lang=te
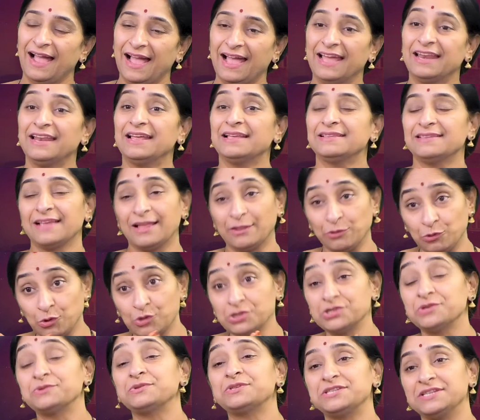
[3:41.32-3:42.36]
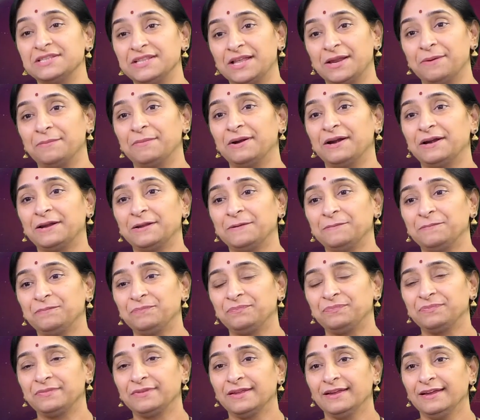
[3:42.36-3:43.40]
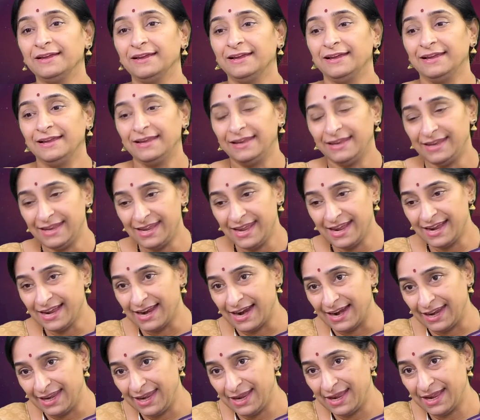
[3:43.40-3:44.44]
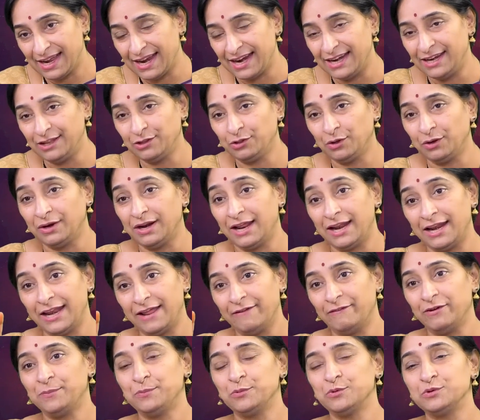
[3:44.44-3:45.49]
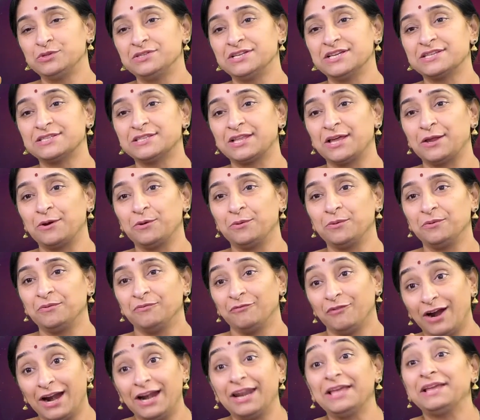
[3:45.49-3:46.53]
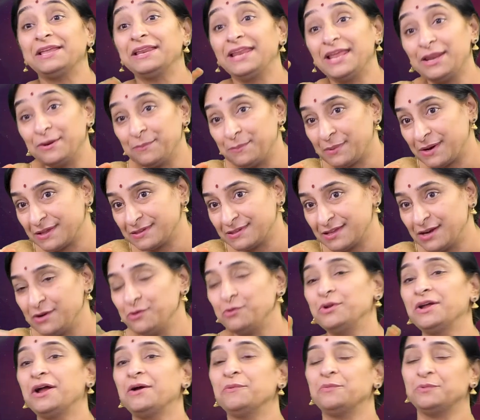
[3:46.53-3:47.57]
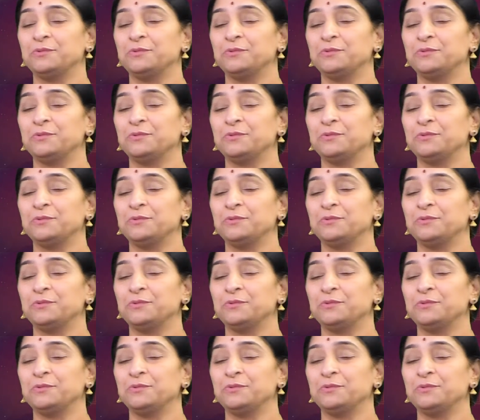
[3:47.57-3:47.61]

ఆయన సంతోషం వచ్చిందనమాట ఈ గ ఈ గడ్డితో నన్ను ఎవరు పూజ చేస్తారో వాళ్ళకి నేను ప్రసన్నుడిగా